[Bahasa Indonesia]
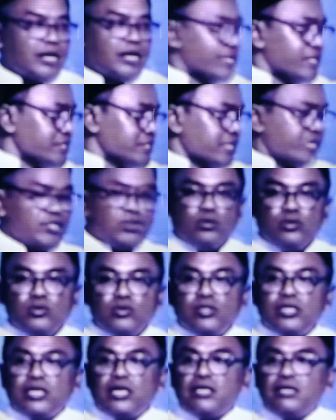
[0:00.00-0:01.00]
makanya saya
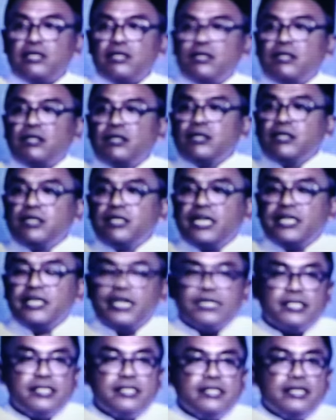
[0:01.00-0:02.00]
setuju dengan
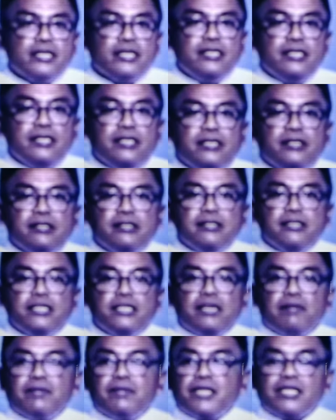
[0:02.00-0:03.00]
Kiai Nasi tadi
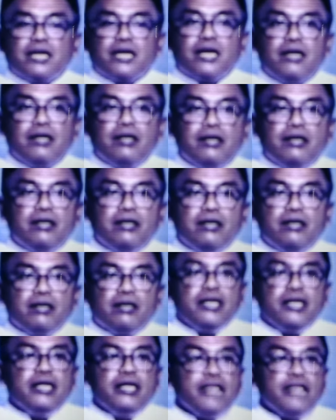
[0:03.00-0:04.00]
yang mengatakan
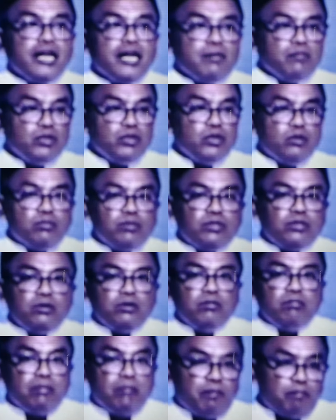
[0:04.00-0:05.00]
kita
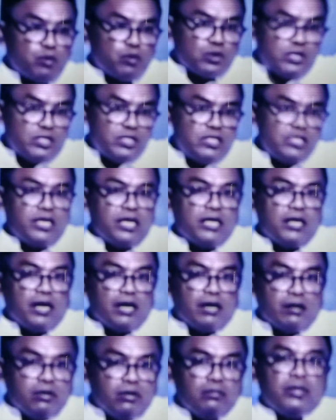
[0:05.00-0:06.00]
betul-betul memposisikan
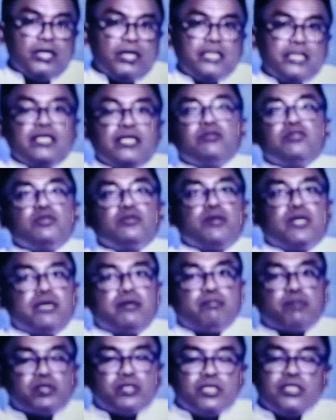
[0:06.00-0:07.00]
ahlul baik itu sebagai
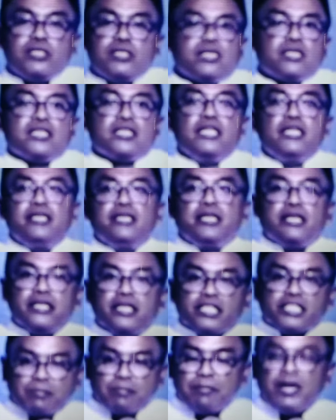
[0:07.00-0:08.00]
posisi tertinggi
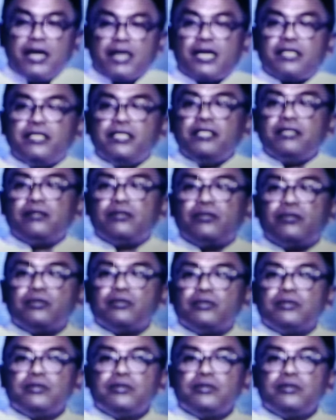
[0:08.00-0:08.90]
kita sepakat itu